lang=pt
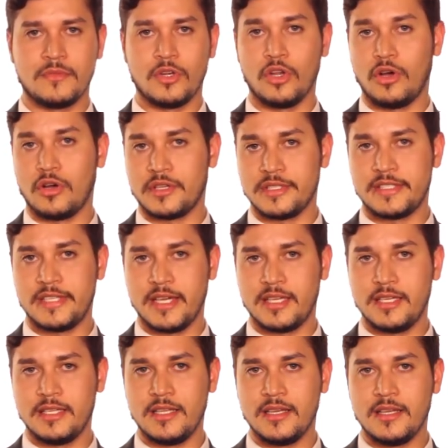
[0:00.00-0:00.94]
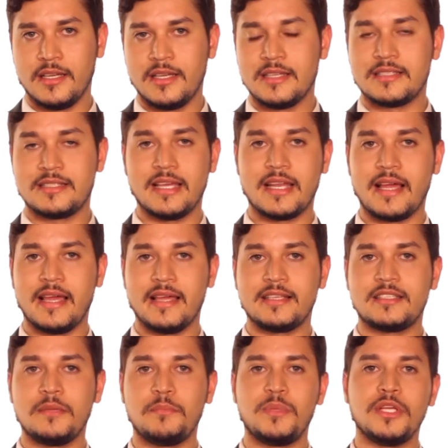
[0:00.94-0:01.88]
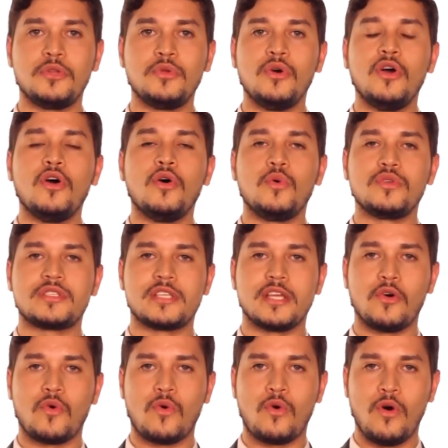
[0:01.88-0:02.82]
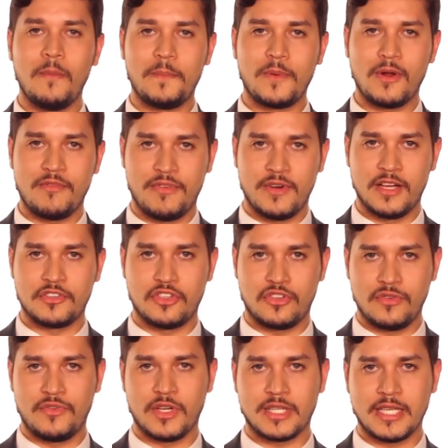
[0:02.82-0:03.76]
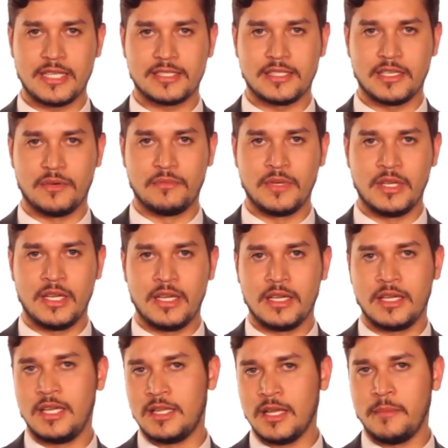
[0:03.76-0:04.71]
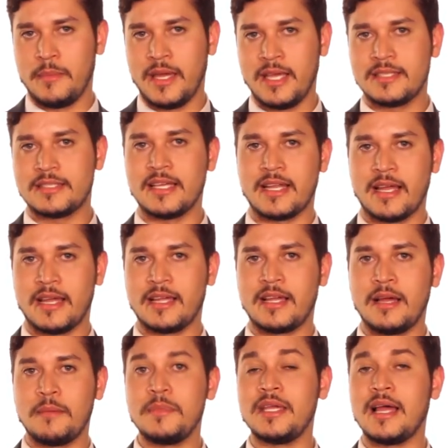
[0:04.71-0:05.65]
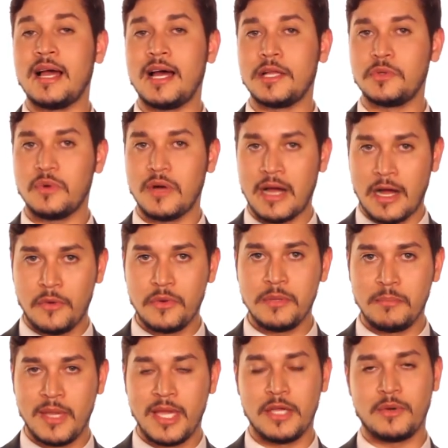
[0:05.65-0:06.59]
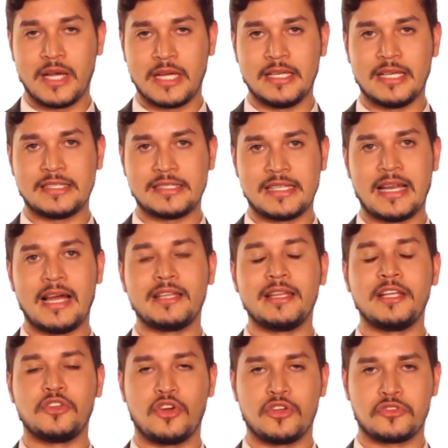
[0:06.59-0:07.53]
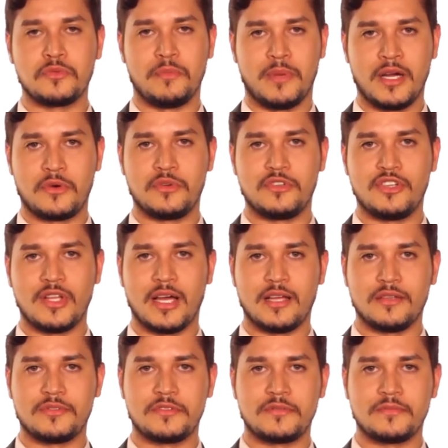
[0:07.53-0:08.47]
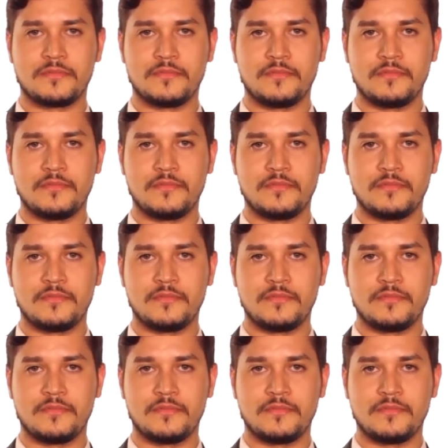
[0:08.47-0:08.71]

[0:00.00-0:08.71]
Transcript: Logo em seguida, será exibido o seu comprovante de votação, que também será encaminhado ao e-mail cadastrado em nosso banco de dados.